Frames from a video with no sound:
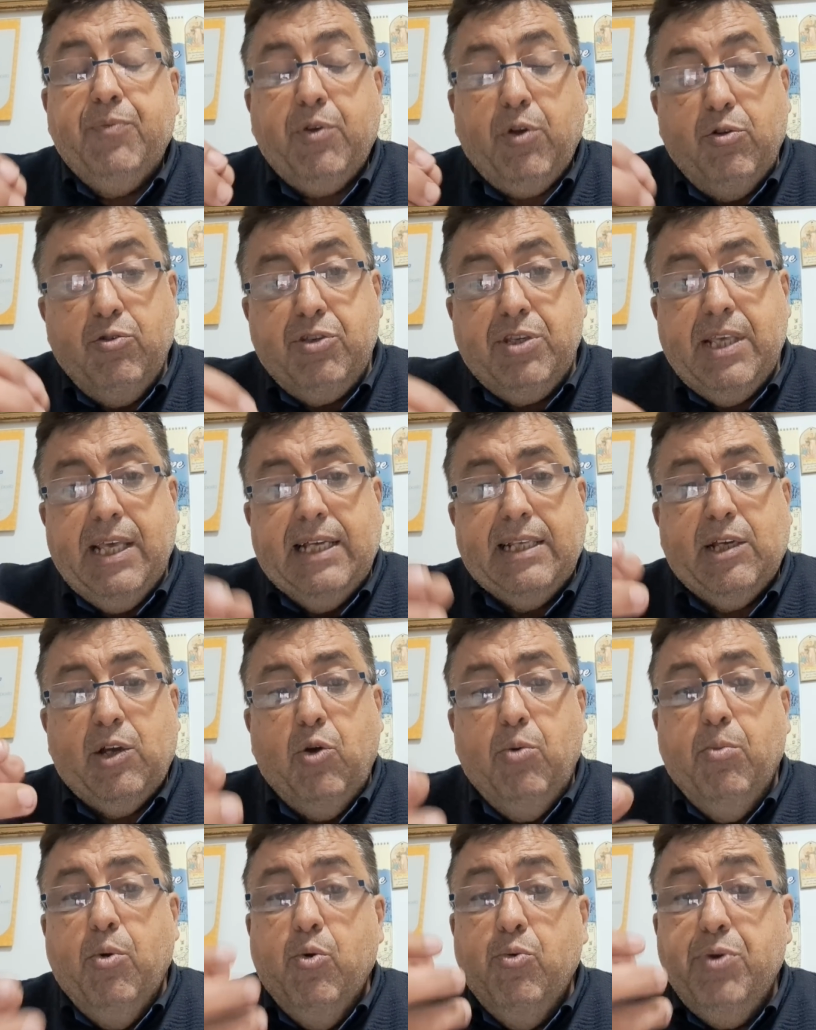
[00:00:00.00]
considerata
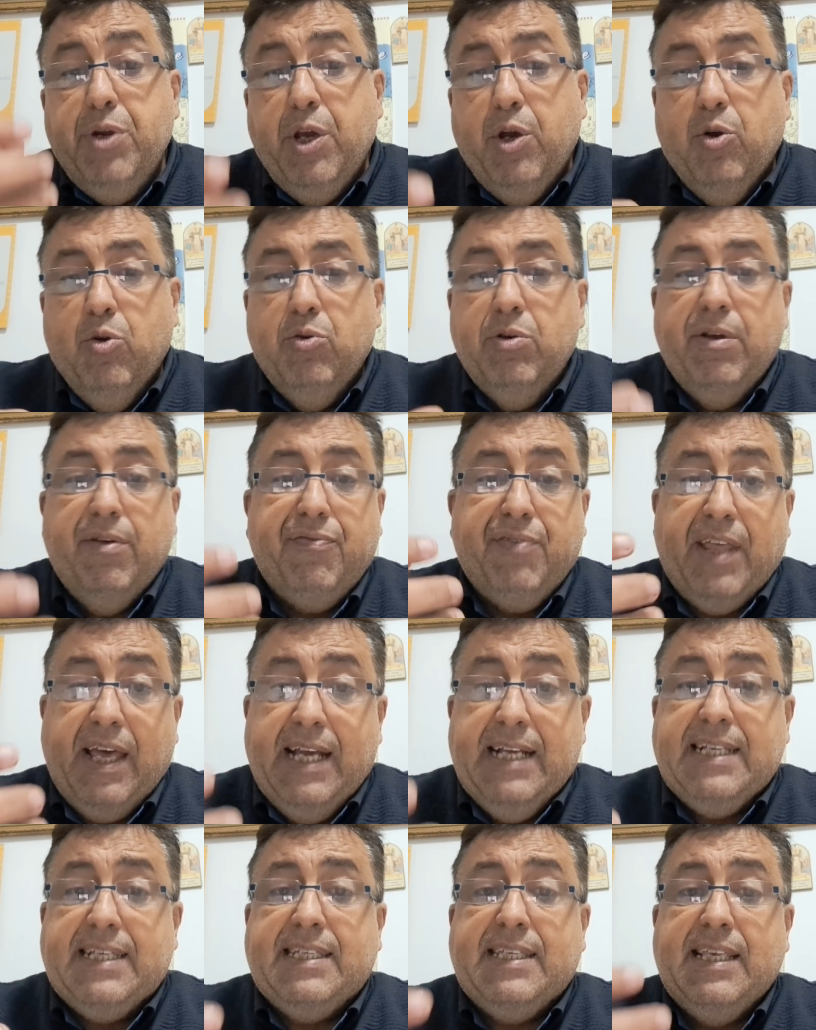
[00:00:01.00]
come unione fra
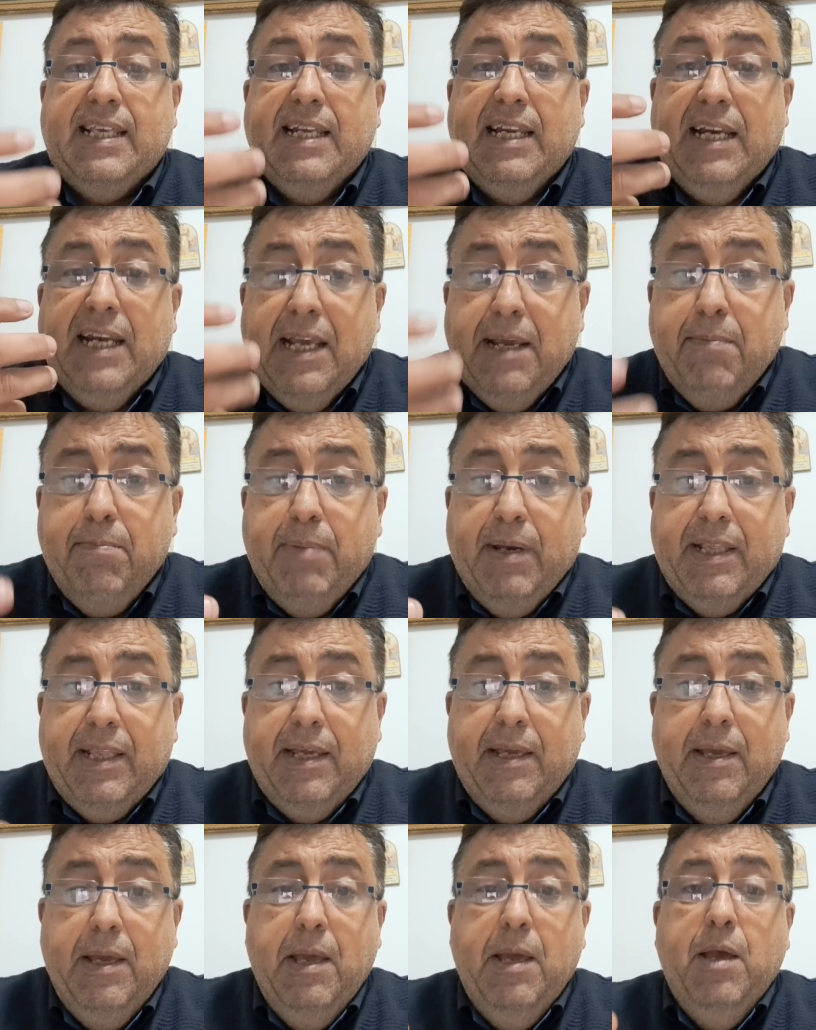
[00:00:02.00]
esseri
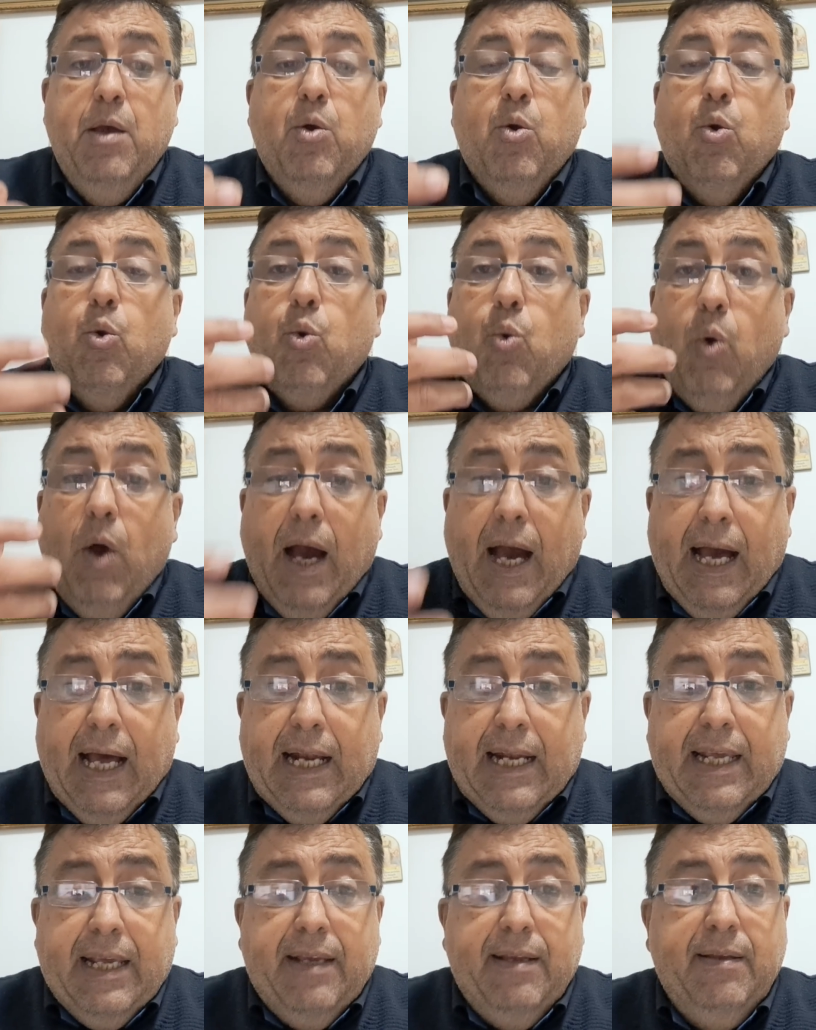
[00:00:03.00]
liberi,
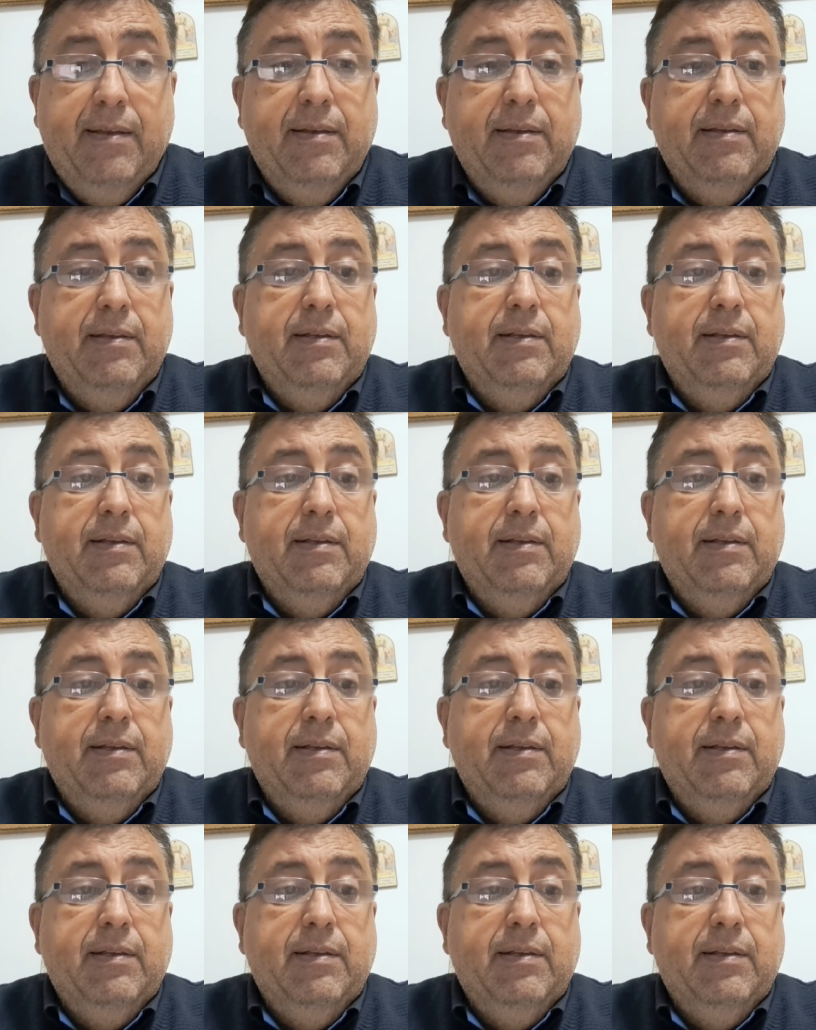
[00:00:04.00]
uguali,